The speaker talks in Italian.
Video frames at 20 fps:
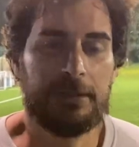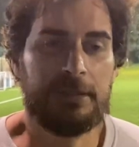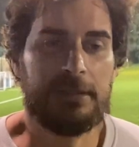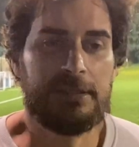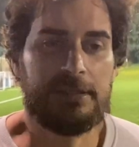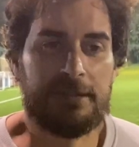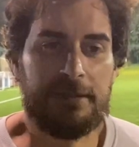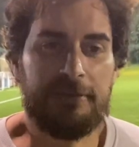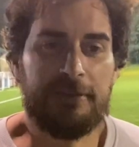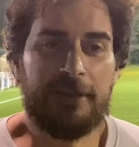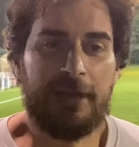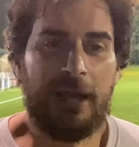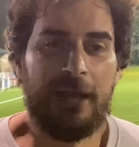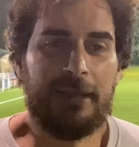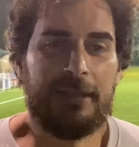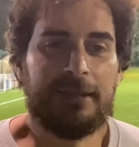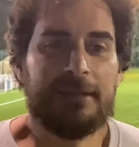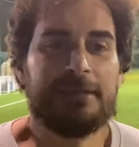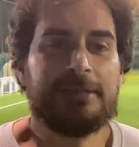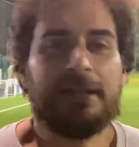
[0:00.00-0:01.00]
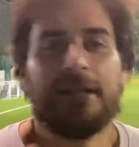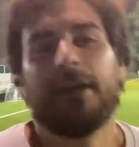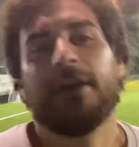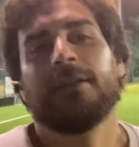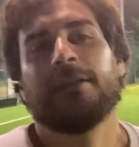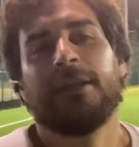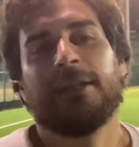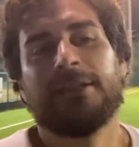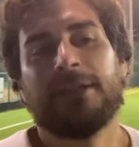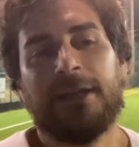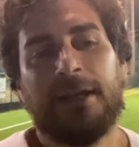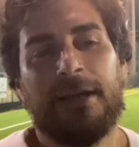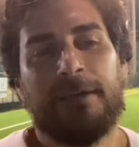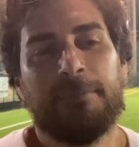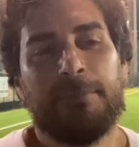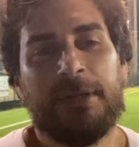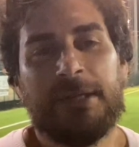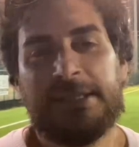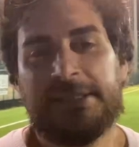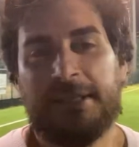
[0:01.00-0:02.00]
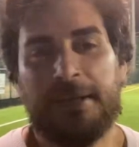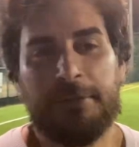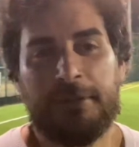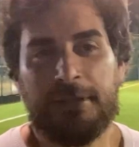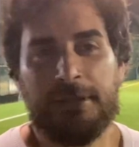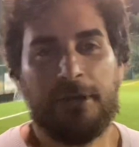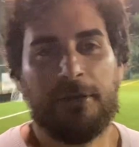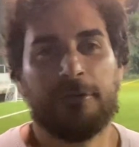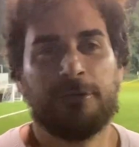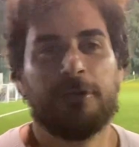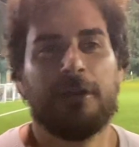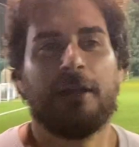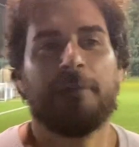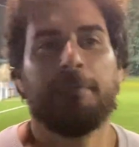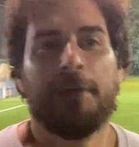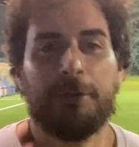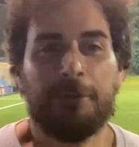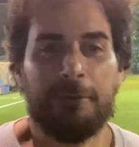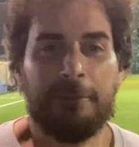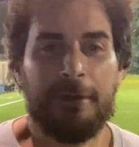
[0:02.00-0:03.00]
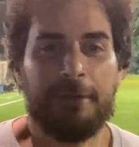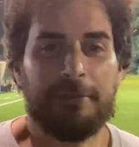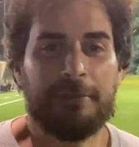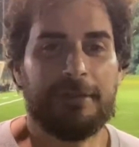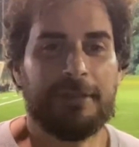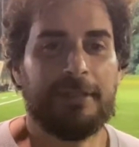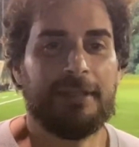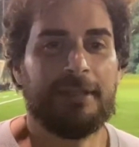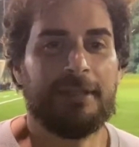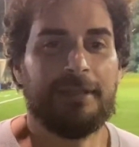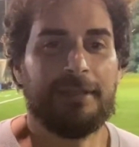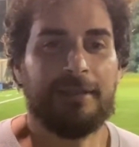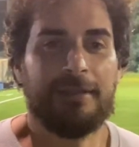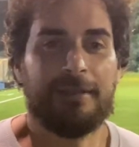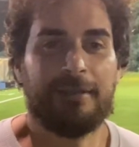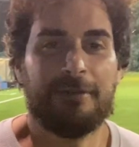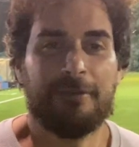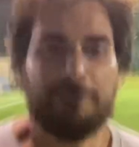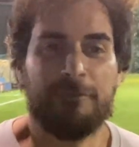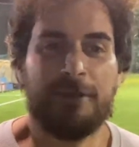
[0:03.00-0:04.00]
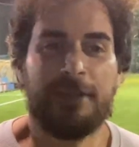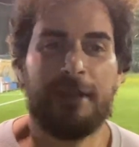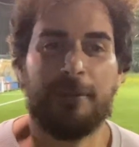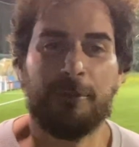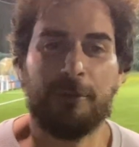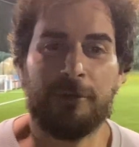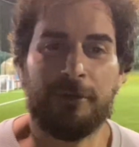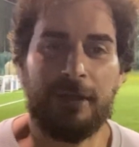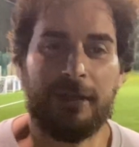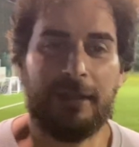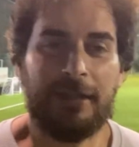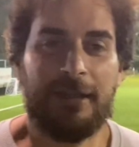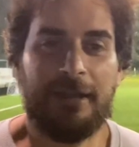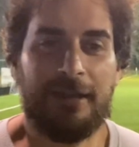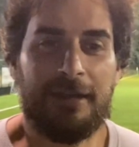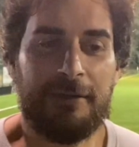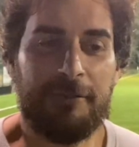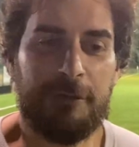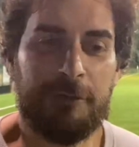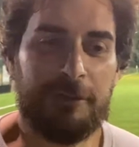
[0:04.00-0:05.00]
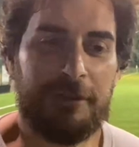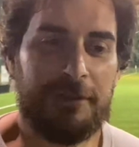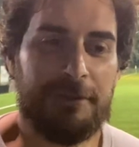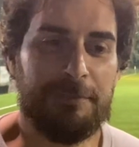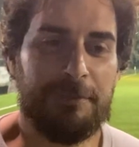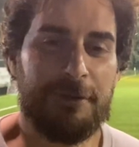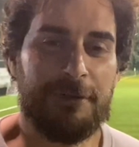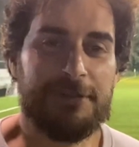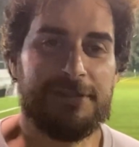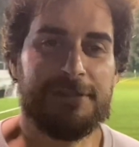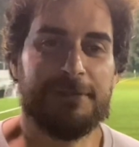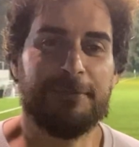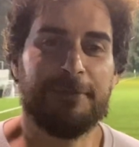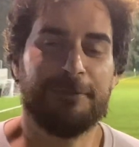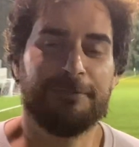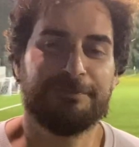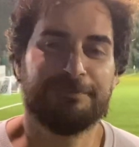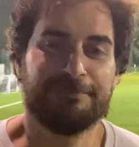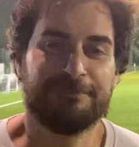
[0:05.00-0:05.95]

Semifinale sarà un'altra bellissima partita contro l'Alba Roma, quindi non vediamo l'ora che arrivi lunedì prossimo.